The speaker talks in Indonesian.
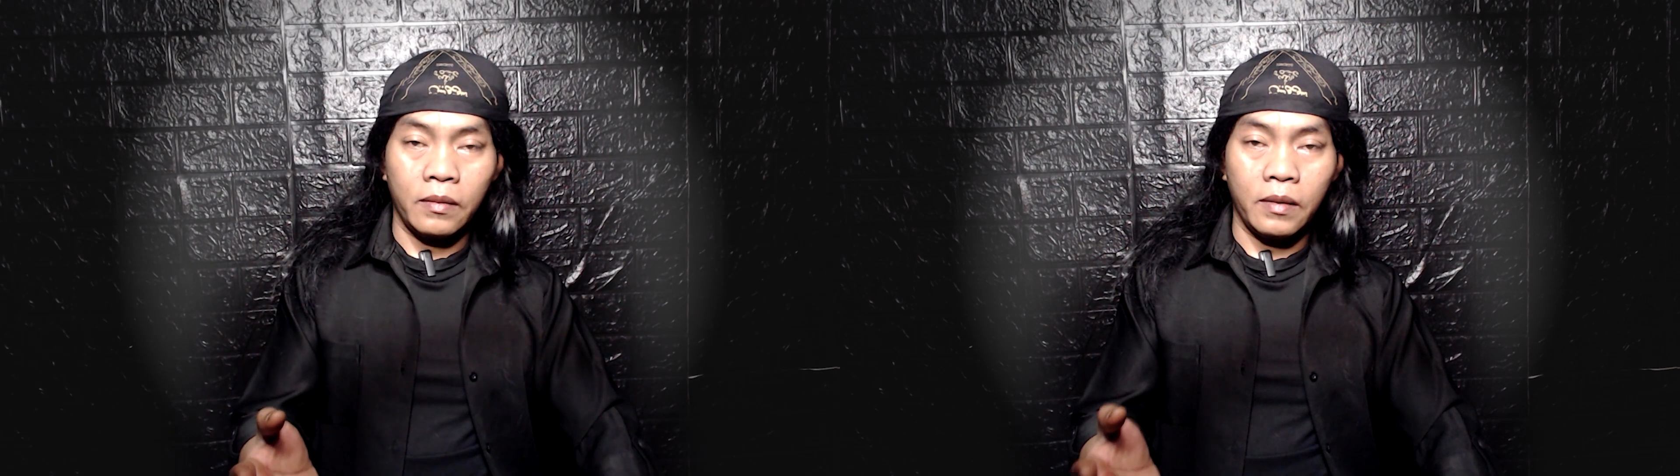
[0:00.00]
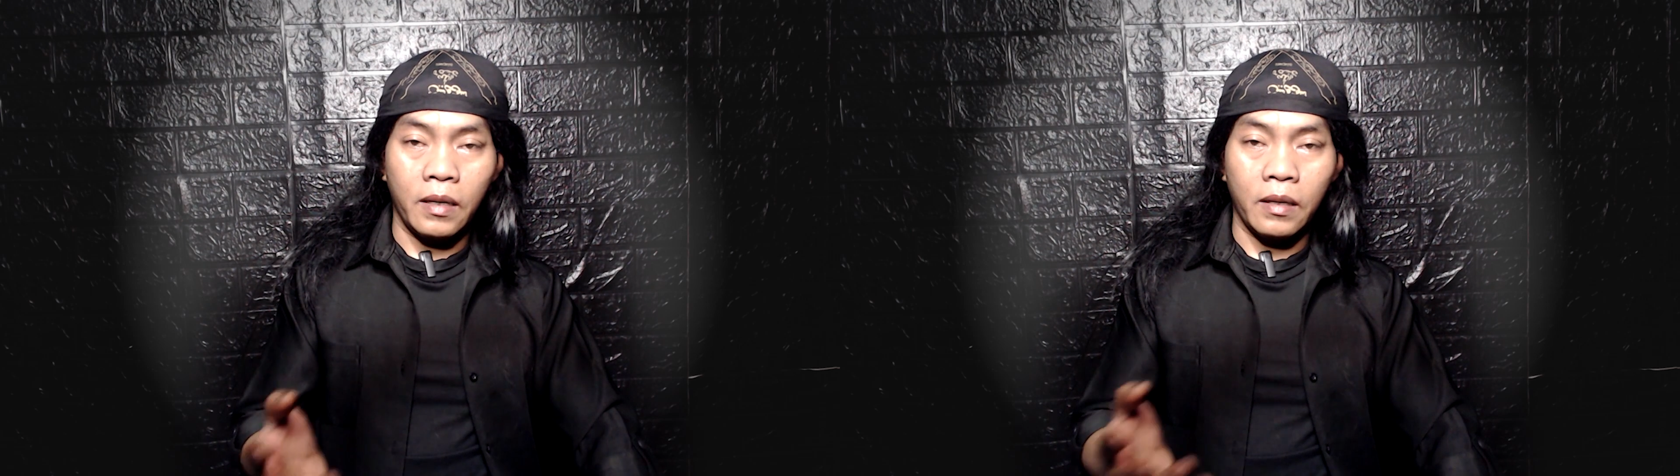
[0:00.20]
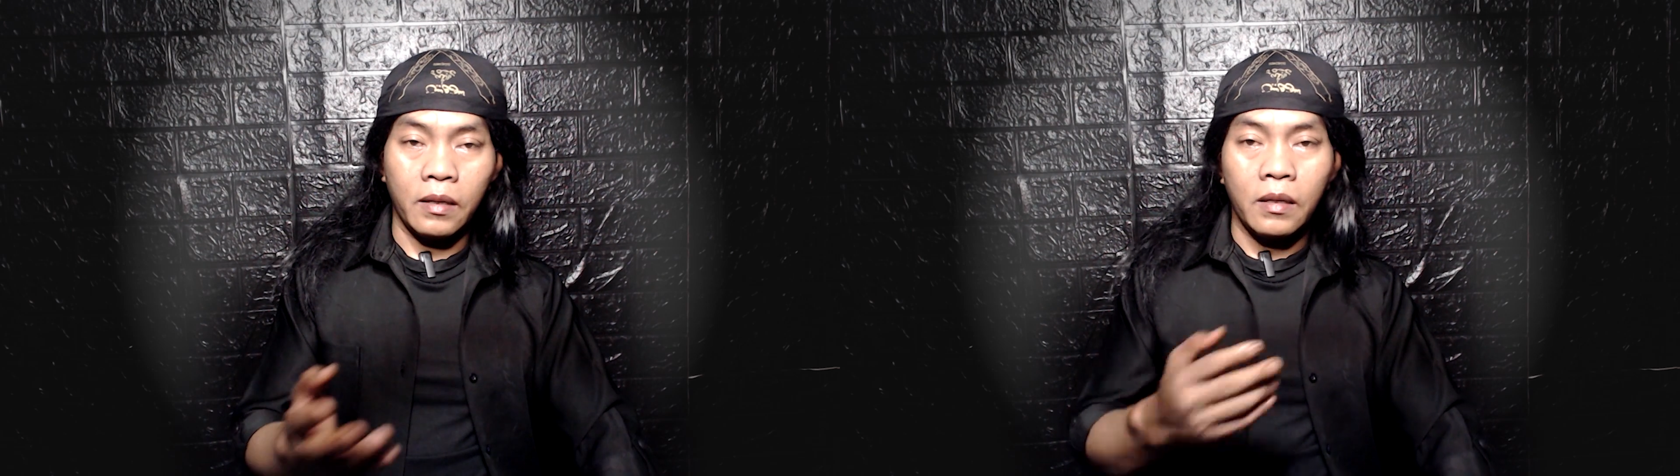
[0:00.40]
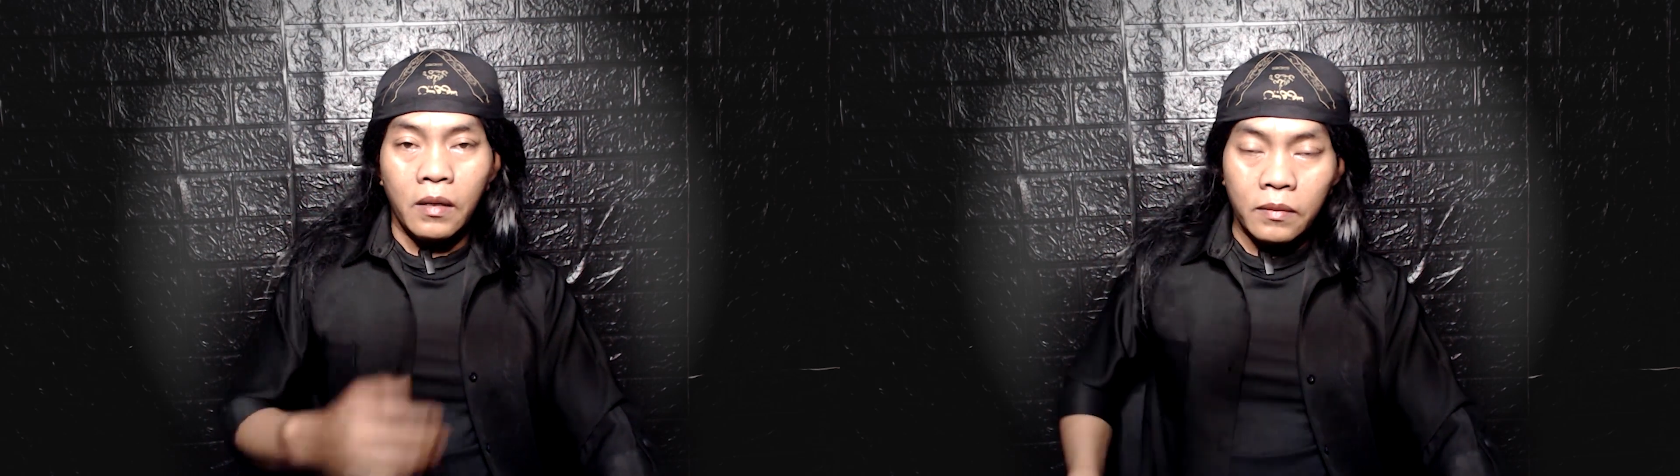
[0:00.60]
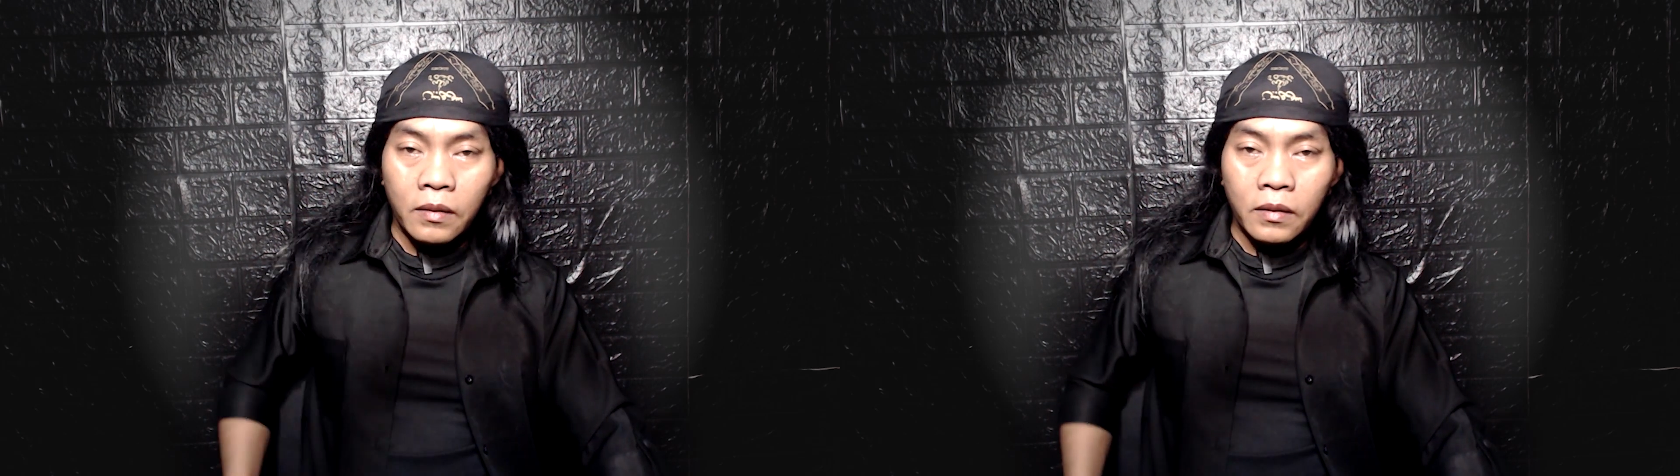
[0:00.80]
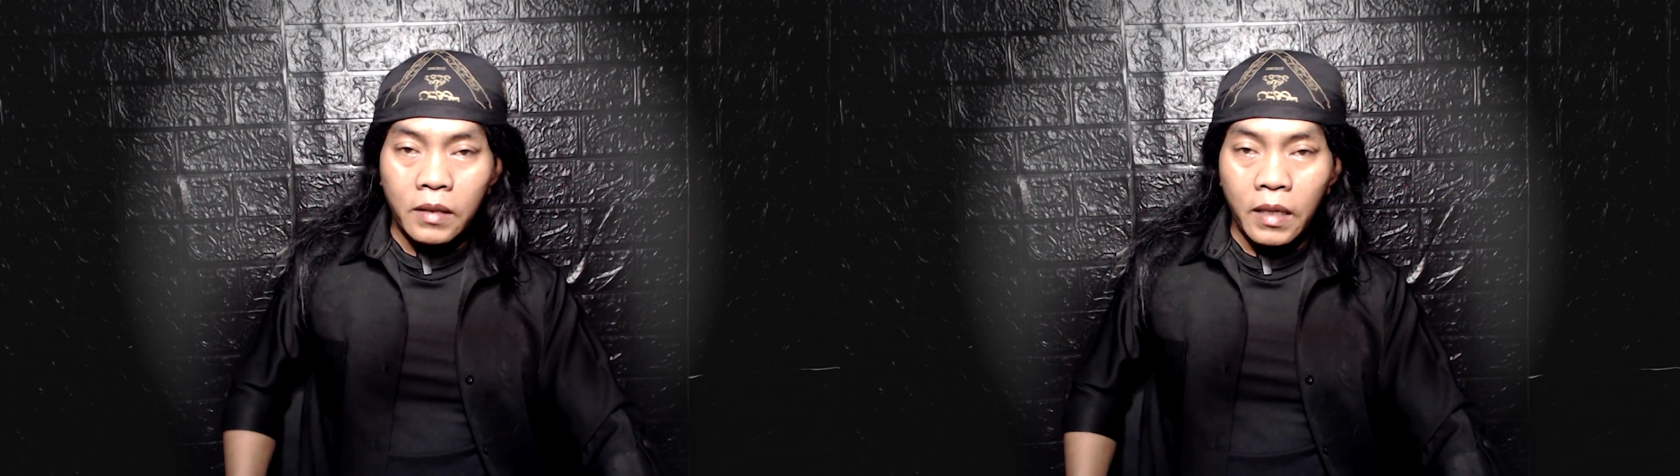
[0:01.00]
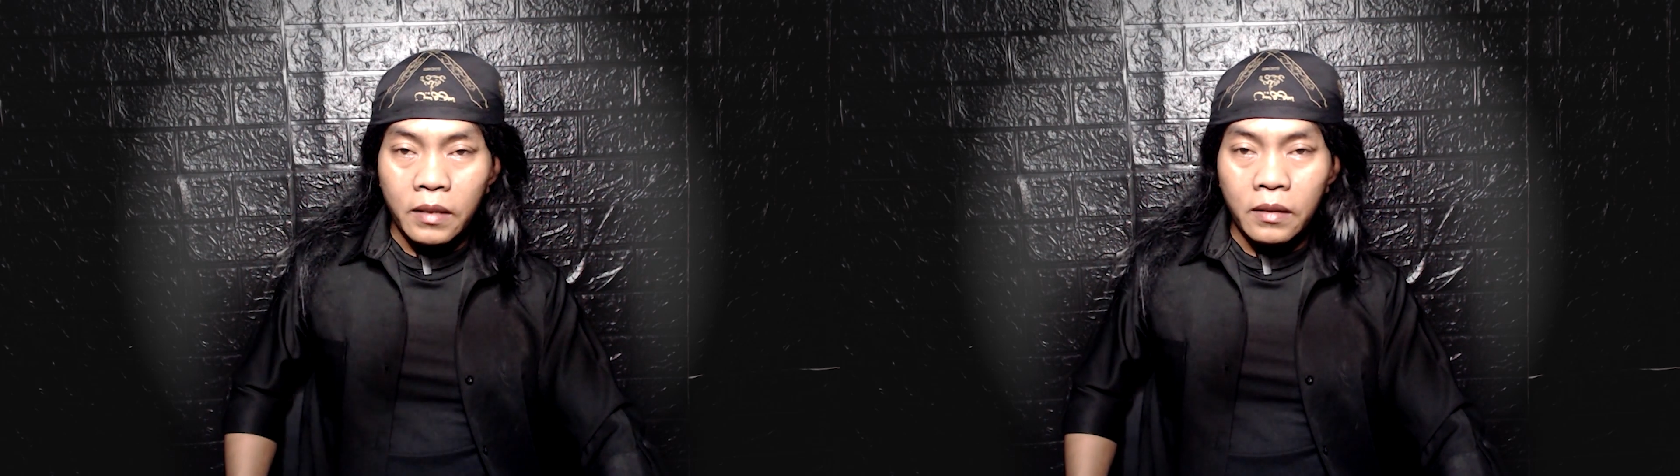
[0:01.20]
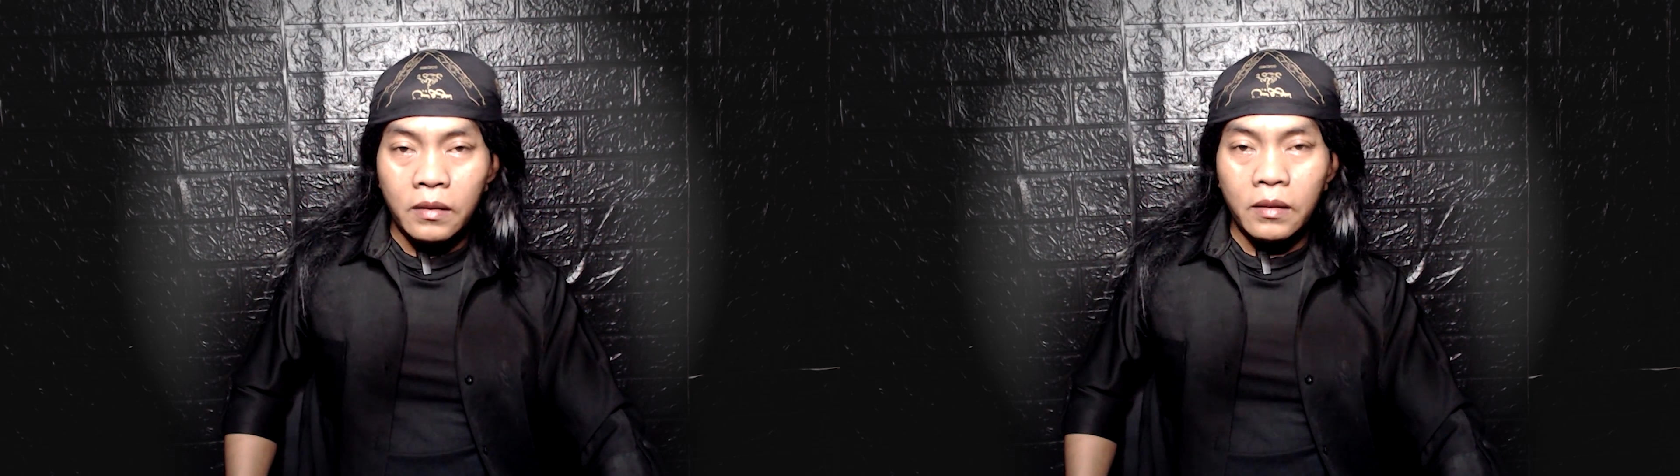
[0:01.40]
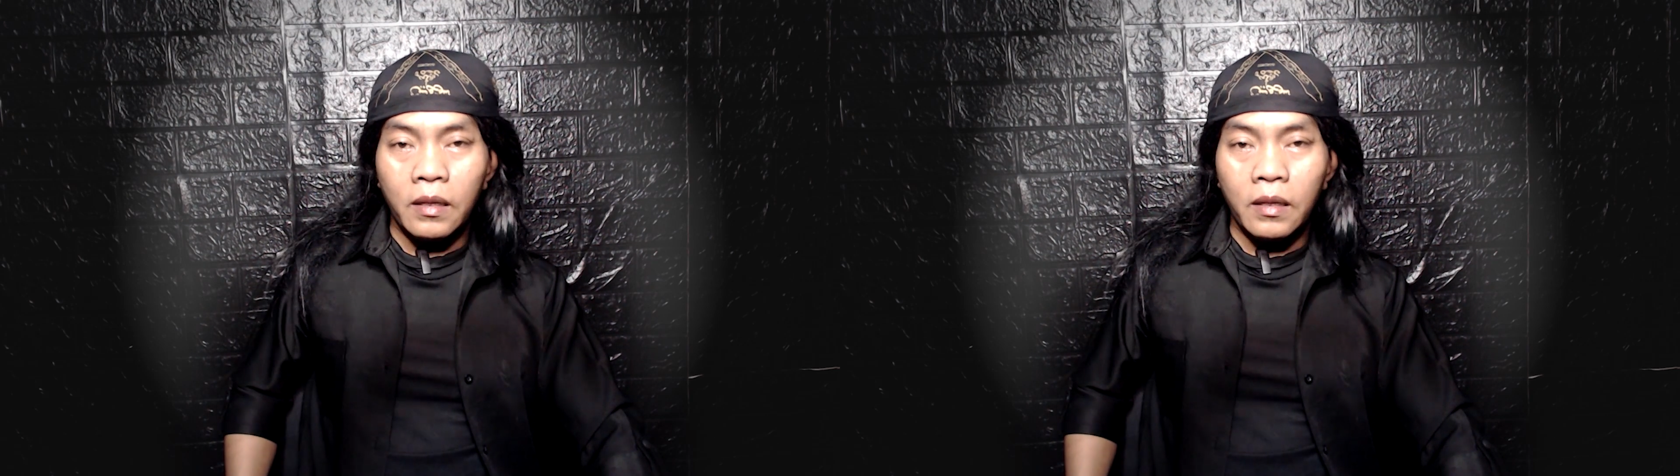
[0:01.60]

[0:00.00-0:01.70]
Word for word: Nah, dan